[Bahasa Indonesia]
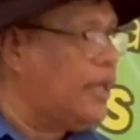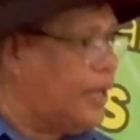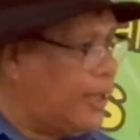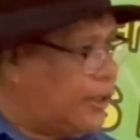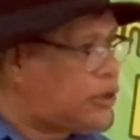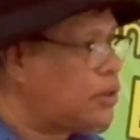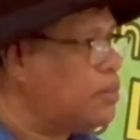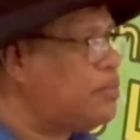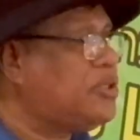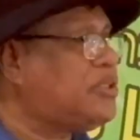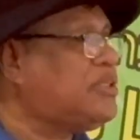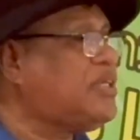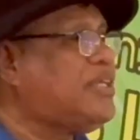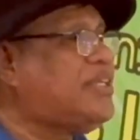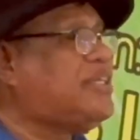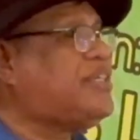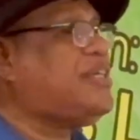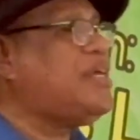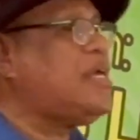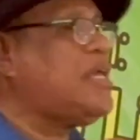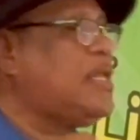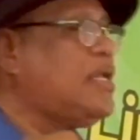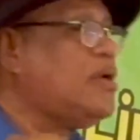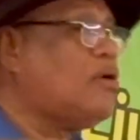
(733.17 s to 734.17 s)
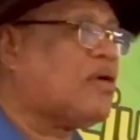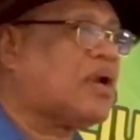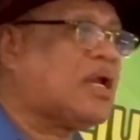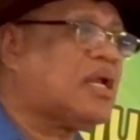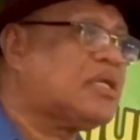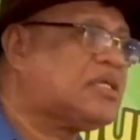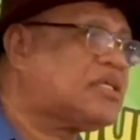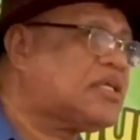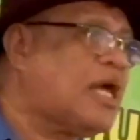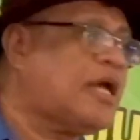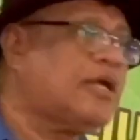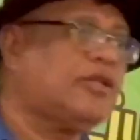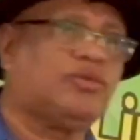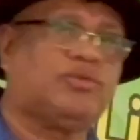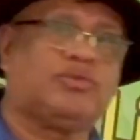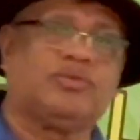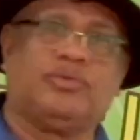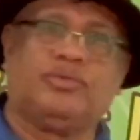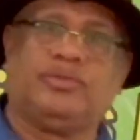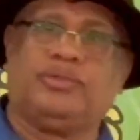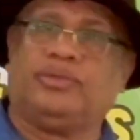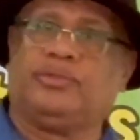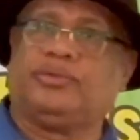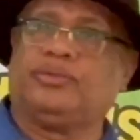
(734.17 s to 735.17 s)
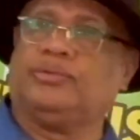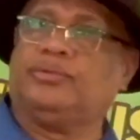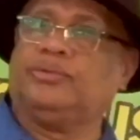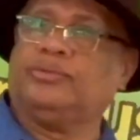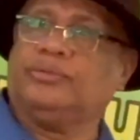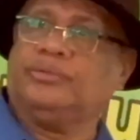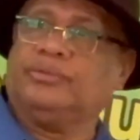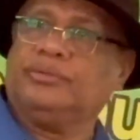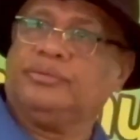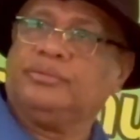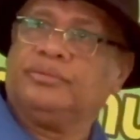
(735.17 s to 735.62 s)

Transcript: Itu mesti ciri orang saitun tuh.